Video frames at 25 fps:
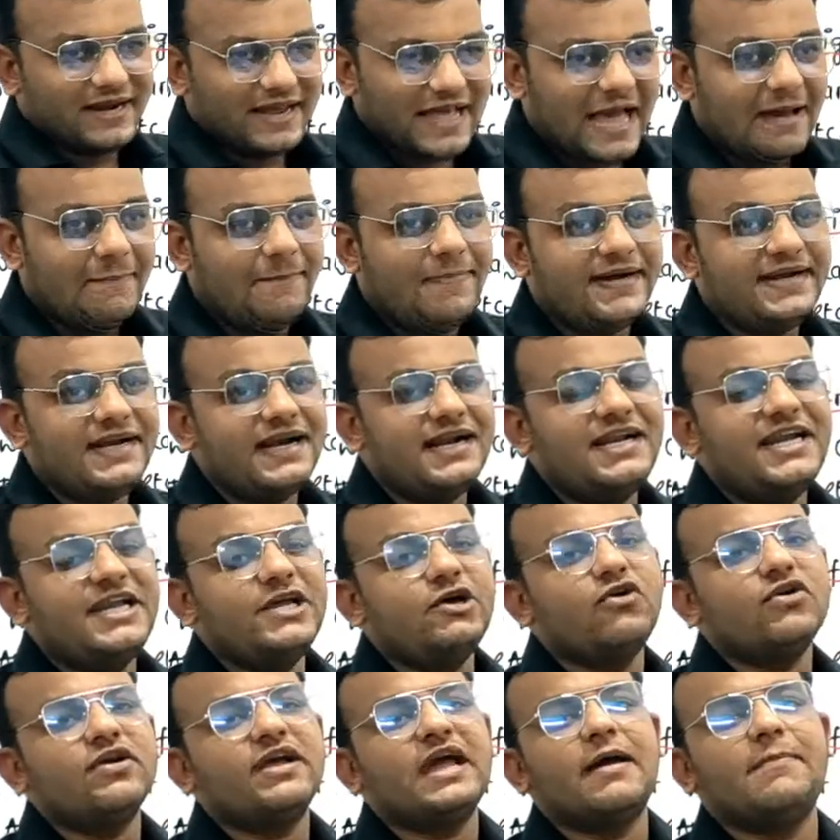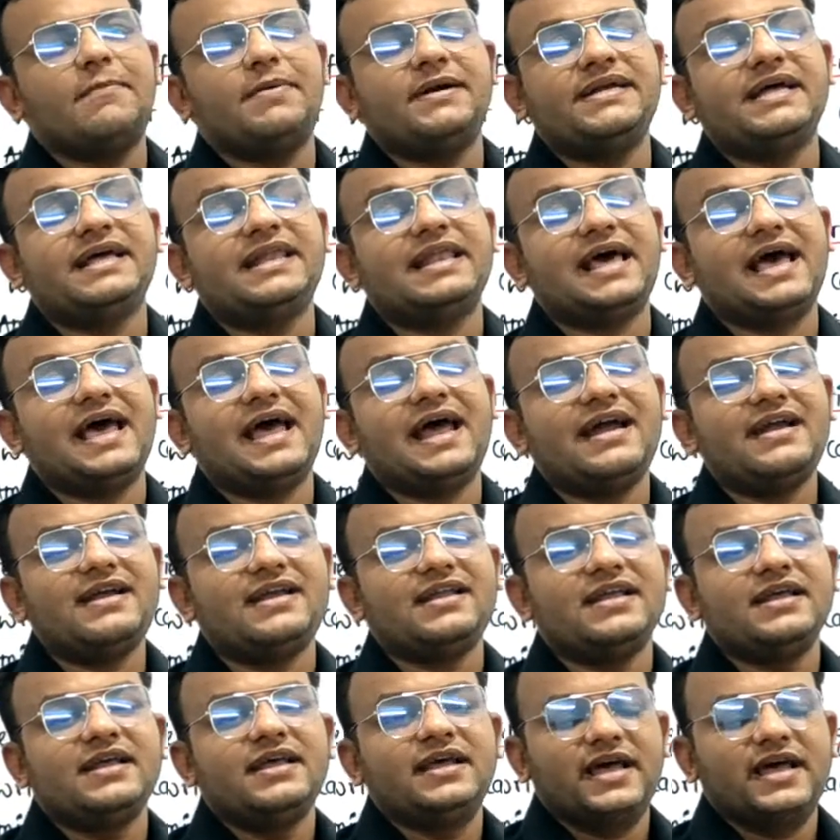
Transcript: कैपिटल डी और कैपिटल एड